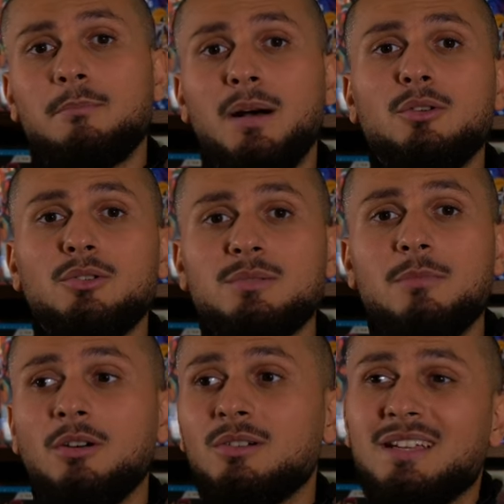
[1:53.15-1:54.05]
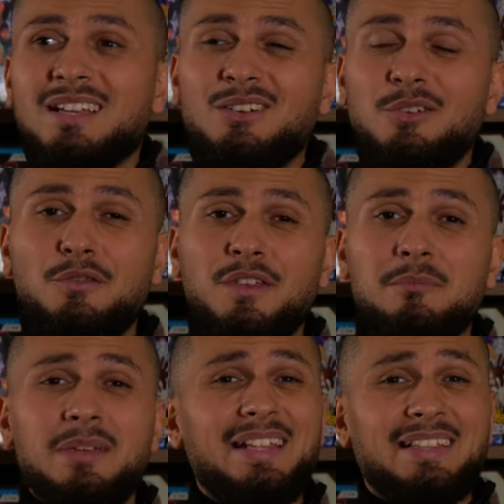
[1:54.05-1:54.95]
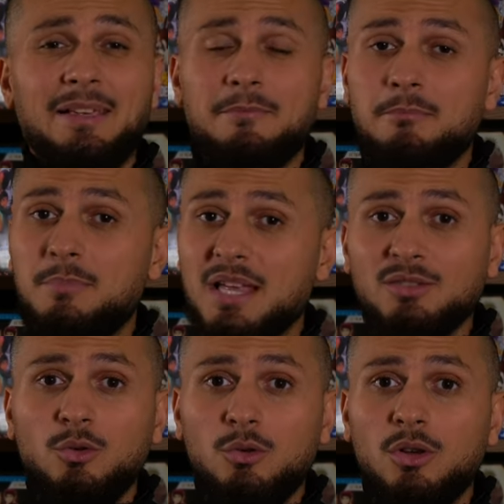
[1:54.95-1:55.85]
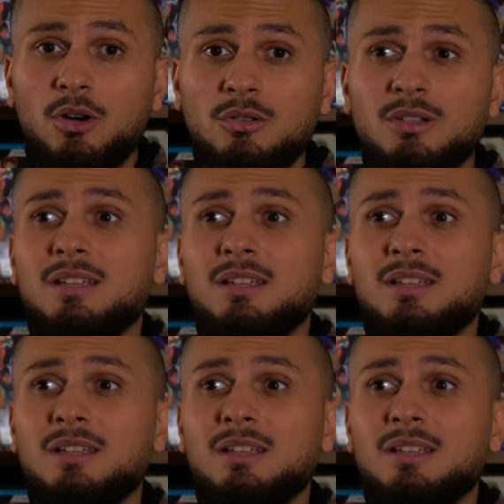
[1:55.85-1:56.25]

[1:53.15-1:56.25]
Malheureusement, le film était bien trop lent,